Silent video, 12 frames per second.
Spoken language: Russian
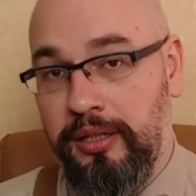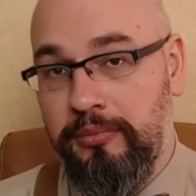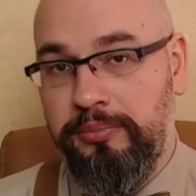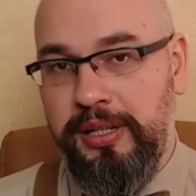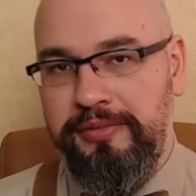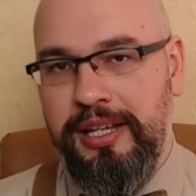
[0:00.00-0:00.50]

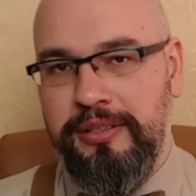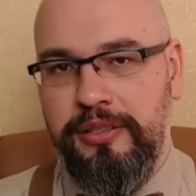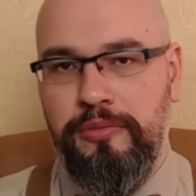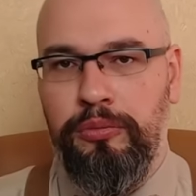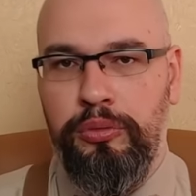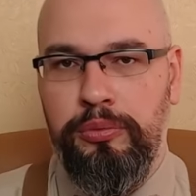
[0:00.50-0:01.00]

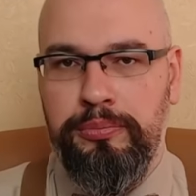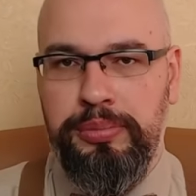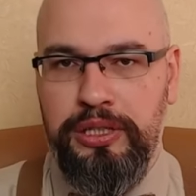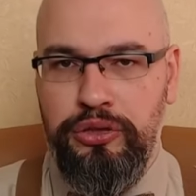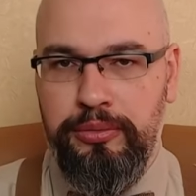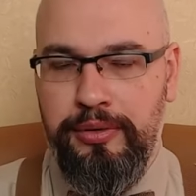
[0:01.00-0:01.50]
Приветствую!
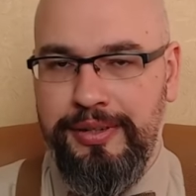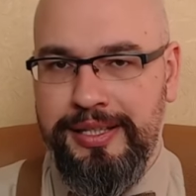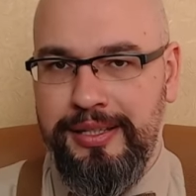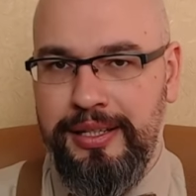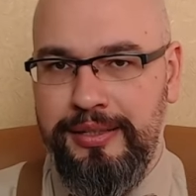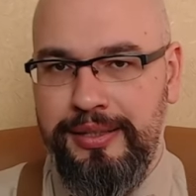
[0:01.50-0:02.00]
Пришло
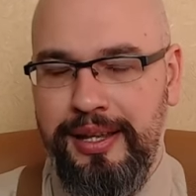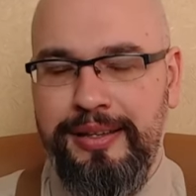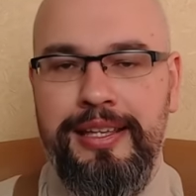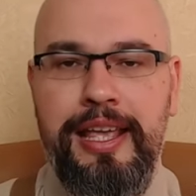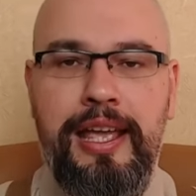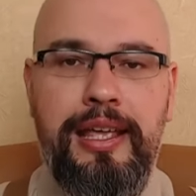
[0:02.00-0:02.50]

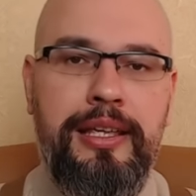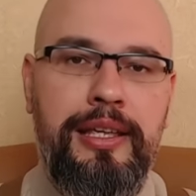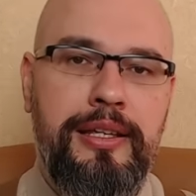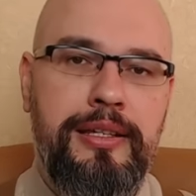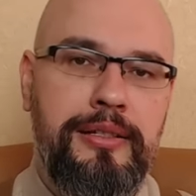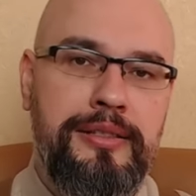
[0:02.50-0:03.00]
воскресенье
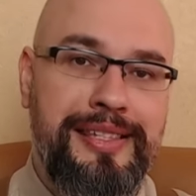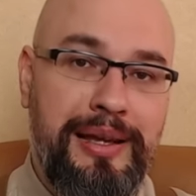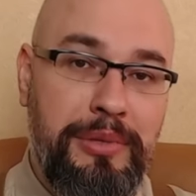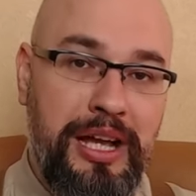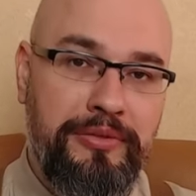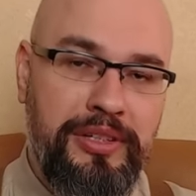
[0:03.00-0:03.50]
и
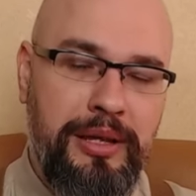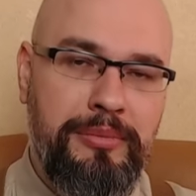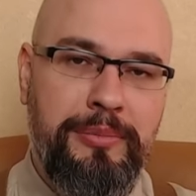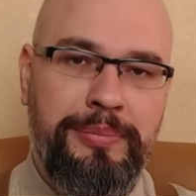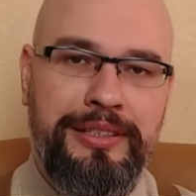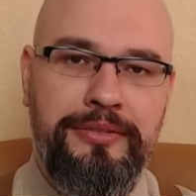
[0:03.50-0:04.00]
самое
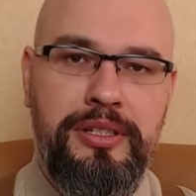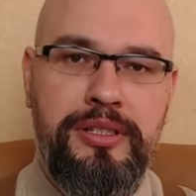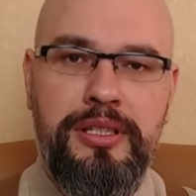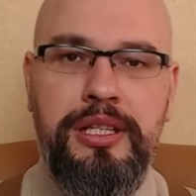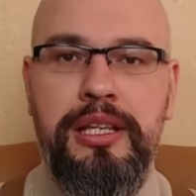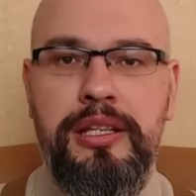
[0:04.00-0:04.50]
время
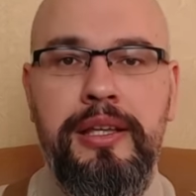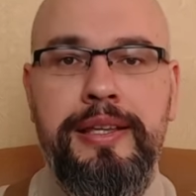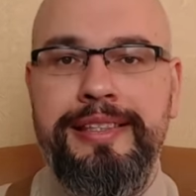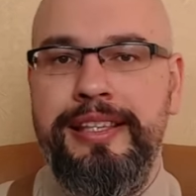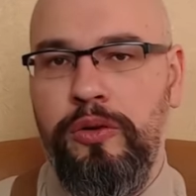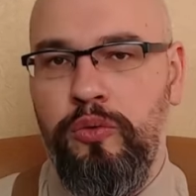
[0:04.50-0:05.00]
подвести
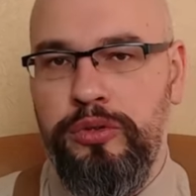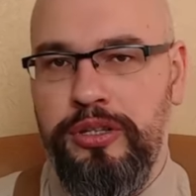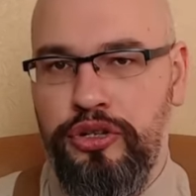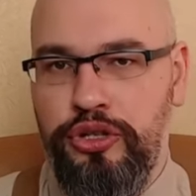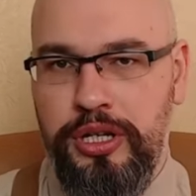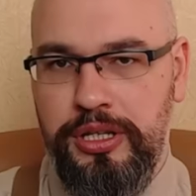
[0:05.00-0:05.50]

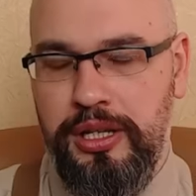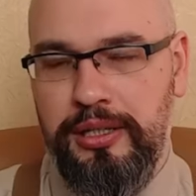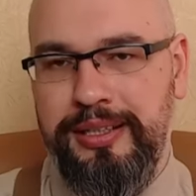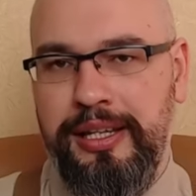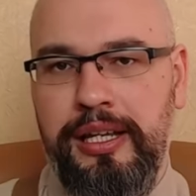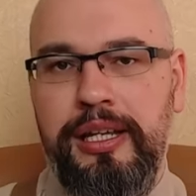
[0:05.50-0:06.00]

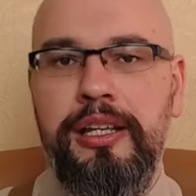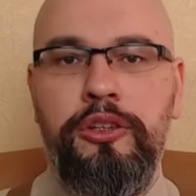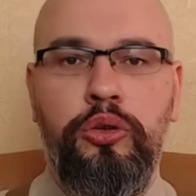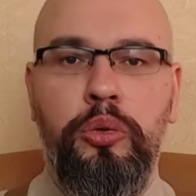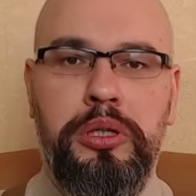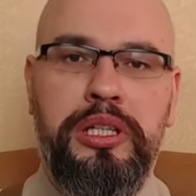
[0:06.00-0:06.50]
неутешительные
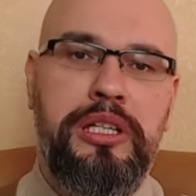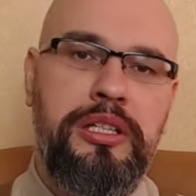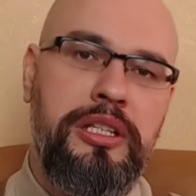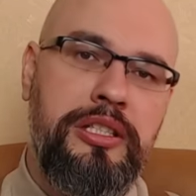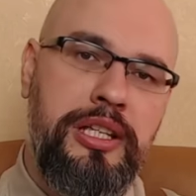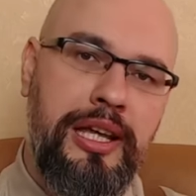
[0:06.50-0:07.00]
итоги
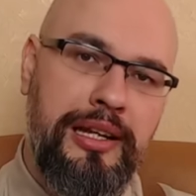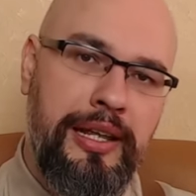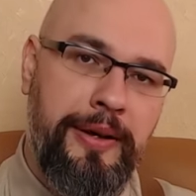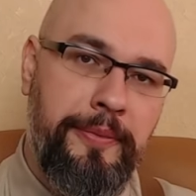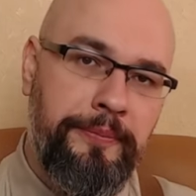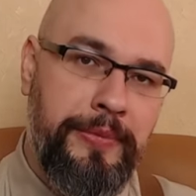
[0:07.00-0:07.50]

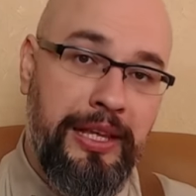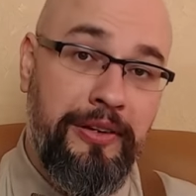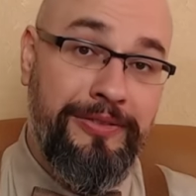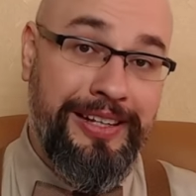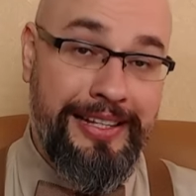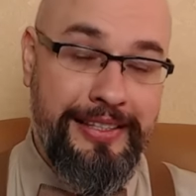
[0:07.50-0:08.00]
недели
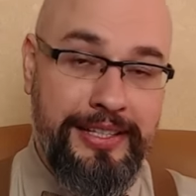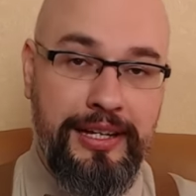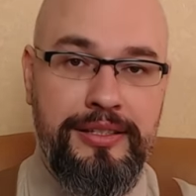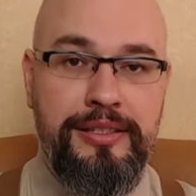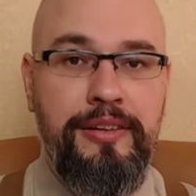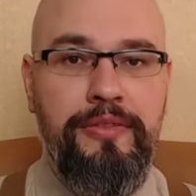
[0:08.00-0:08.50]
в
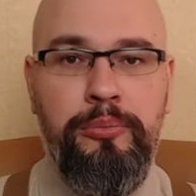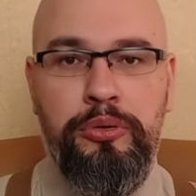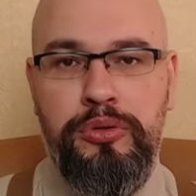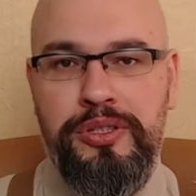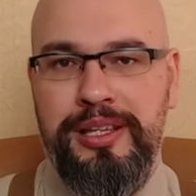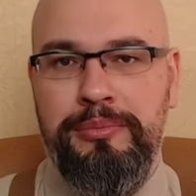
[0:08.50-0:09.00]
контексте
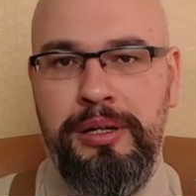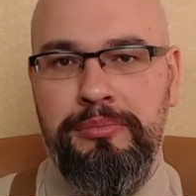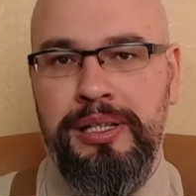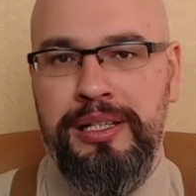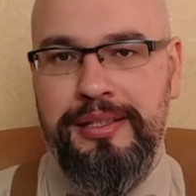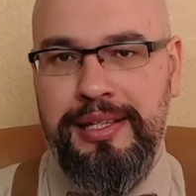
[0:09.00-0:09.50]
вопроса
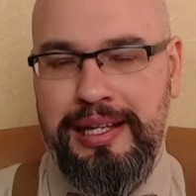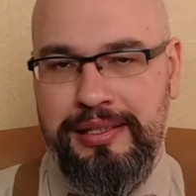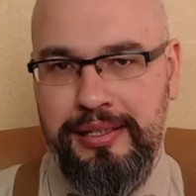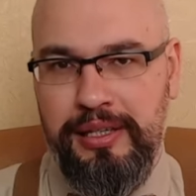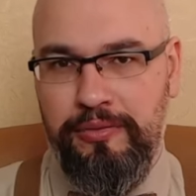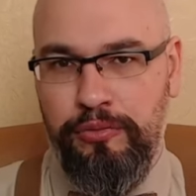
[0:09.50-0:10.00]

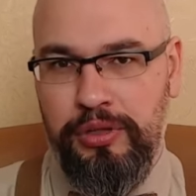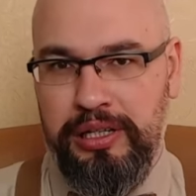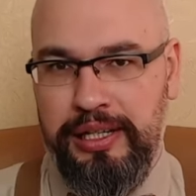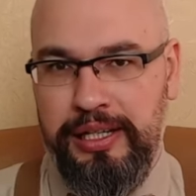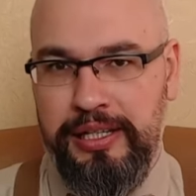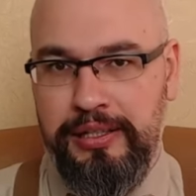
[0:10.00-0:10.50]
мобилизации в
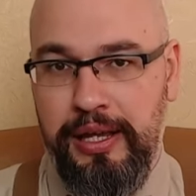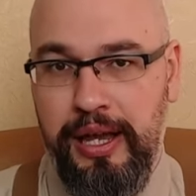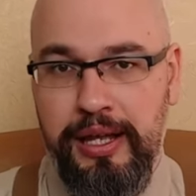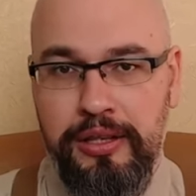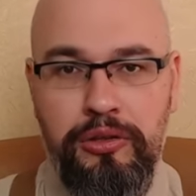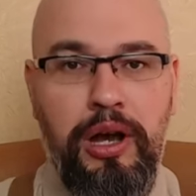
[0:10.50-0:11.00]
Украине.
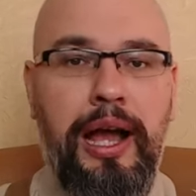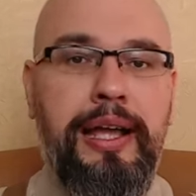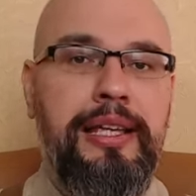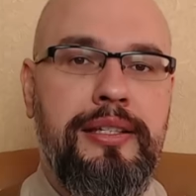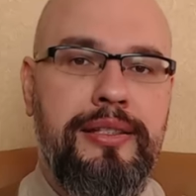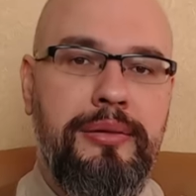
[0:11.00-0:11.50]
Ну а
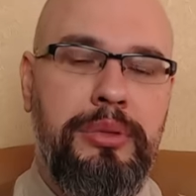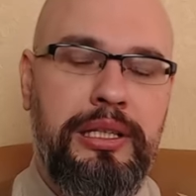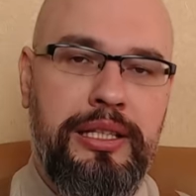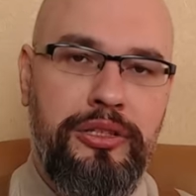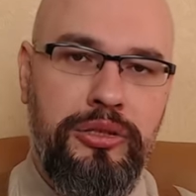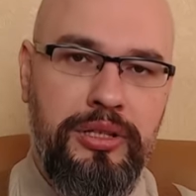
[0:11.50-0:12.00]
если
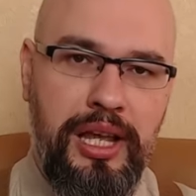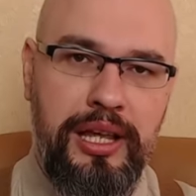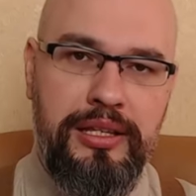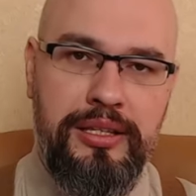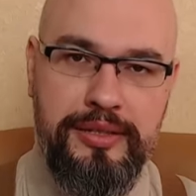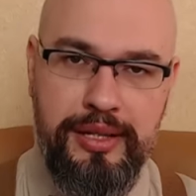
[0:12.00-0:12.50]
быть точнее,
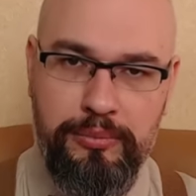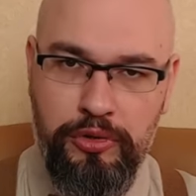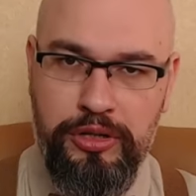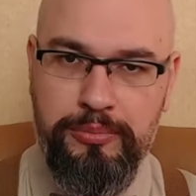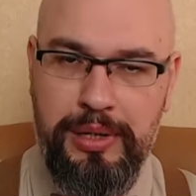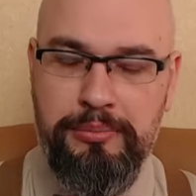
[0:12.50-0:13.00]
не
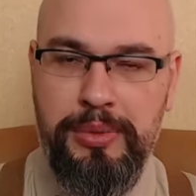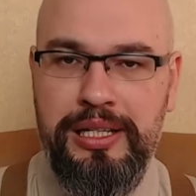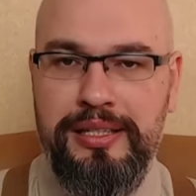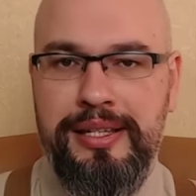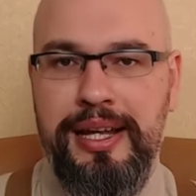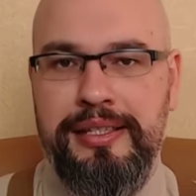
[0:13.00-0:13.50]
самой
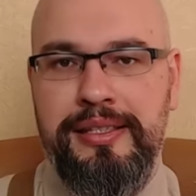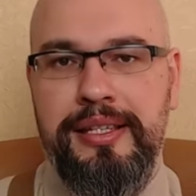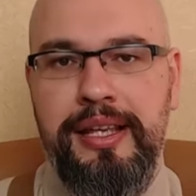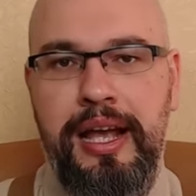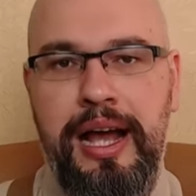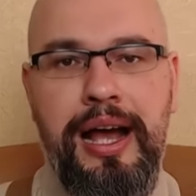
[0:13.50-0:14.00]

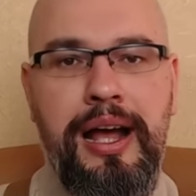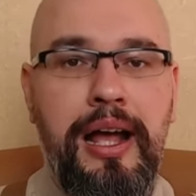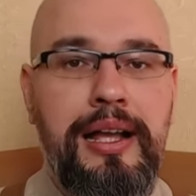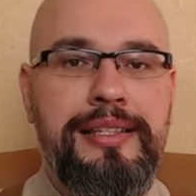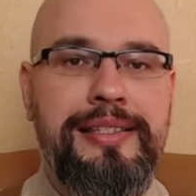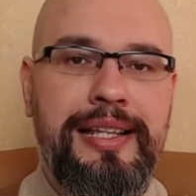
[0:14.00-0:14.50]
мобилизации, а
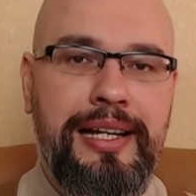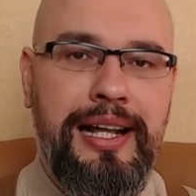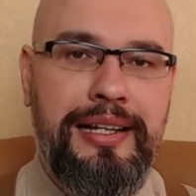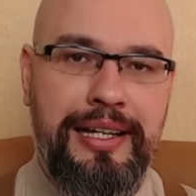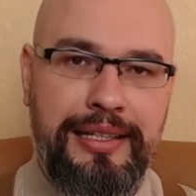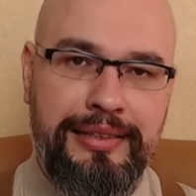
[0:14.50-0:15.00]

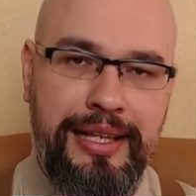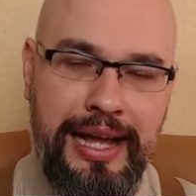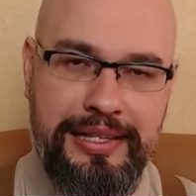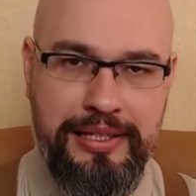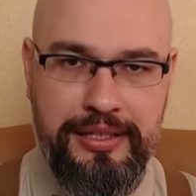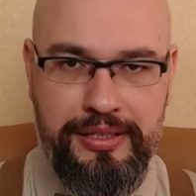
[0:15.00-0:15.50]

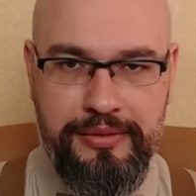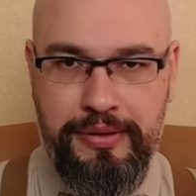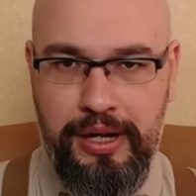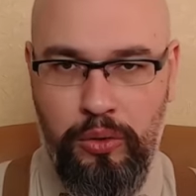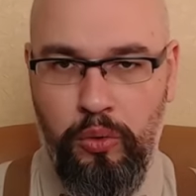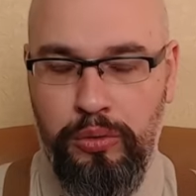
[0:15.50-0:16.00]

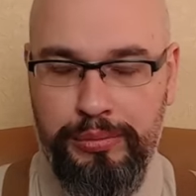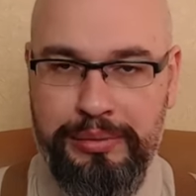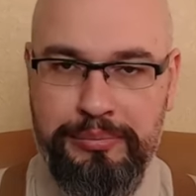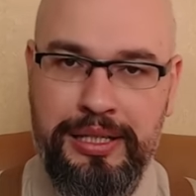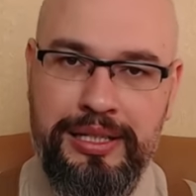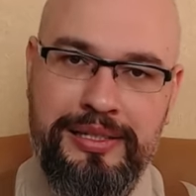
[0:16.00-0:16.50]
законодательства о
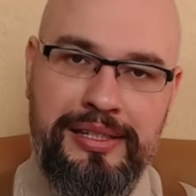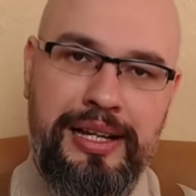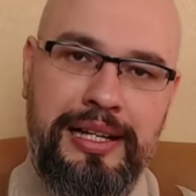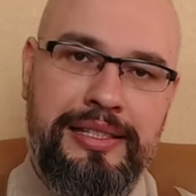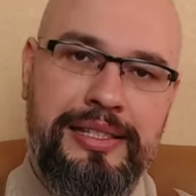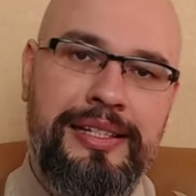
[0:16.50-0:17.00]

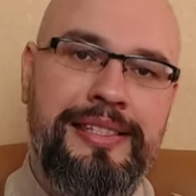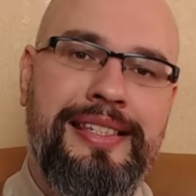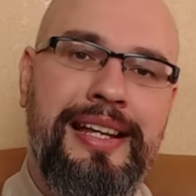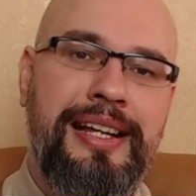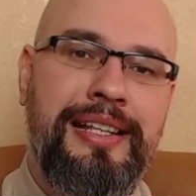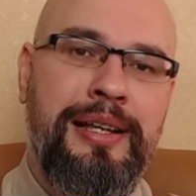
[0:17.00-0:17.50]
мобилизации,
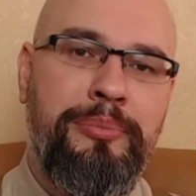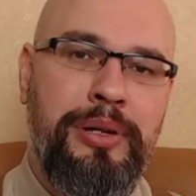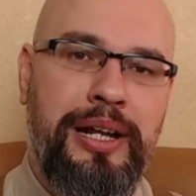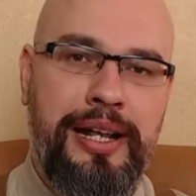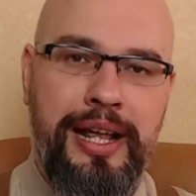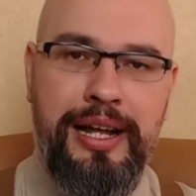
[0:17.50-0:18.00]

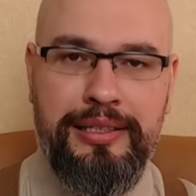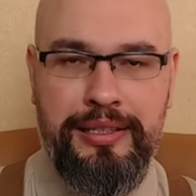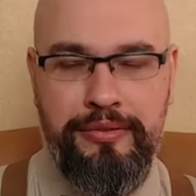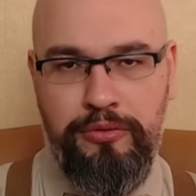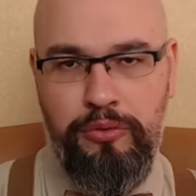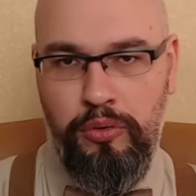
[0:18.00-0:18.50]

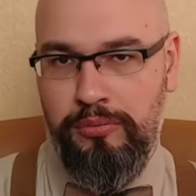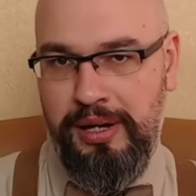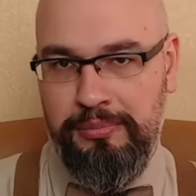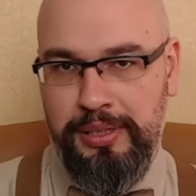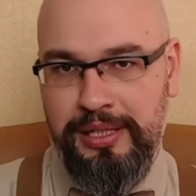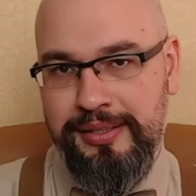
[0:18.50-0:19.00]
законопроектов о
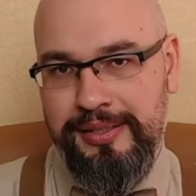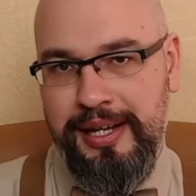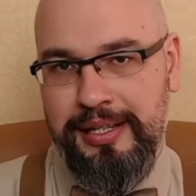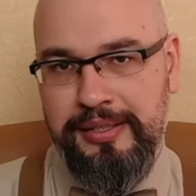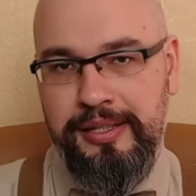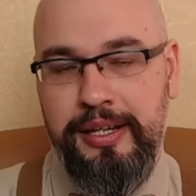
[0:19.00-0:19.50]

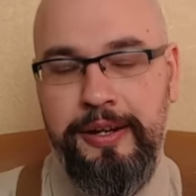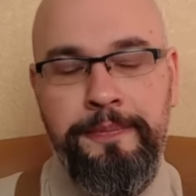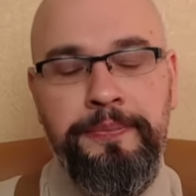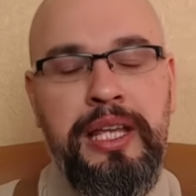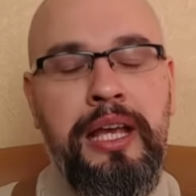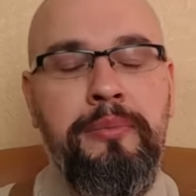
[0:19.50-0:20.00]
мобилизации.
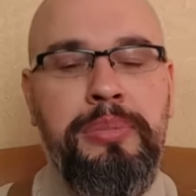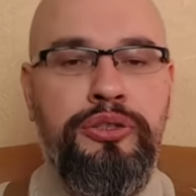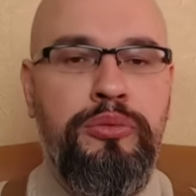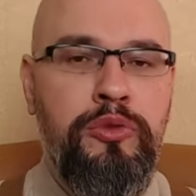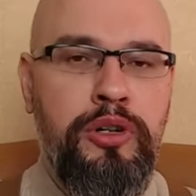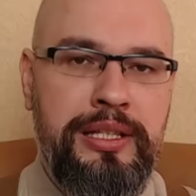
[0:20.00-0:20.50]

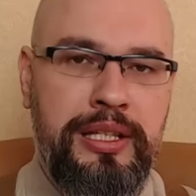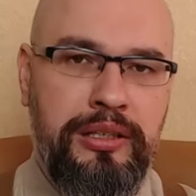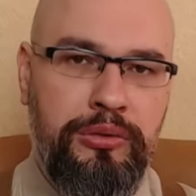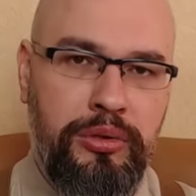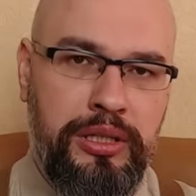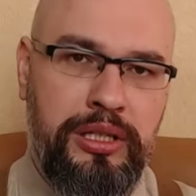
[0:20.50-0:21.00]
Почему эти
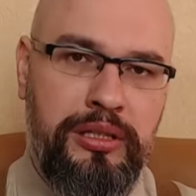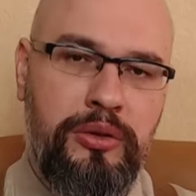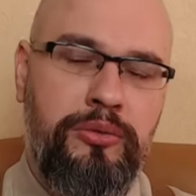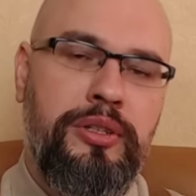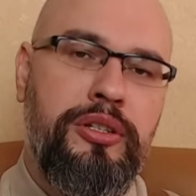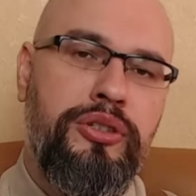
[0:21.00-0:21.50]
итоги
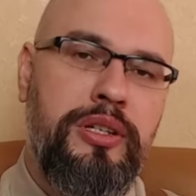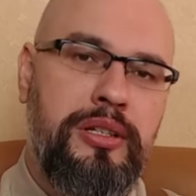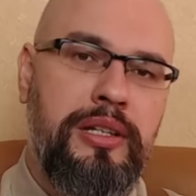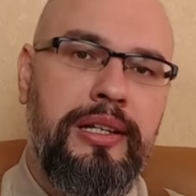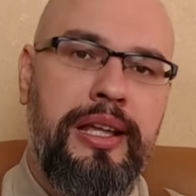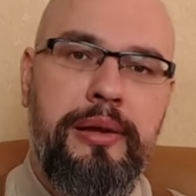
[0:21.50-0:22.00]

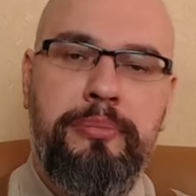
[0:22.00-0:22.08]
неутешительные?